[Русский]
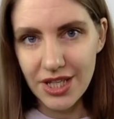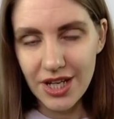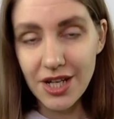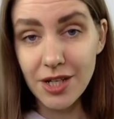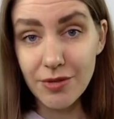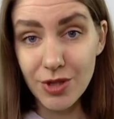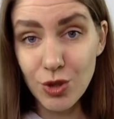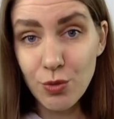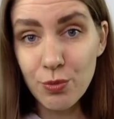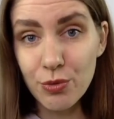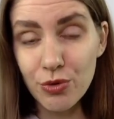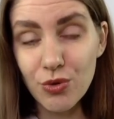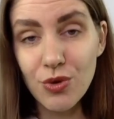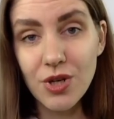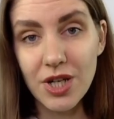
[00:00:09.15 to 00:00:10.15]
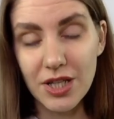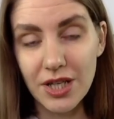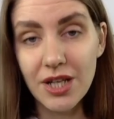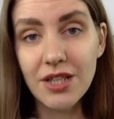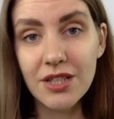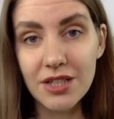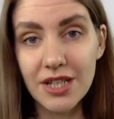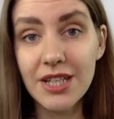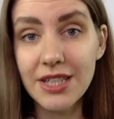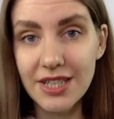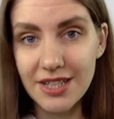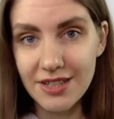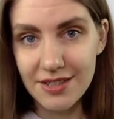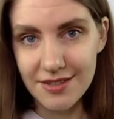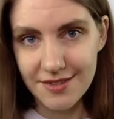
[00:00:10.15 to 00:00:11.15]
Я говорю про каналы на
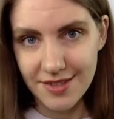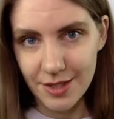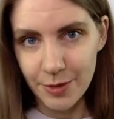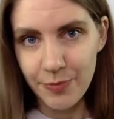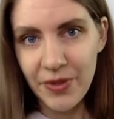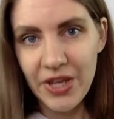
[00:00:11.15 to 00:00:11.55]
Яндекс.Дзен.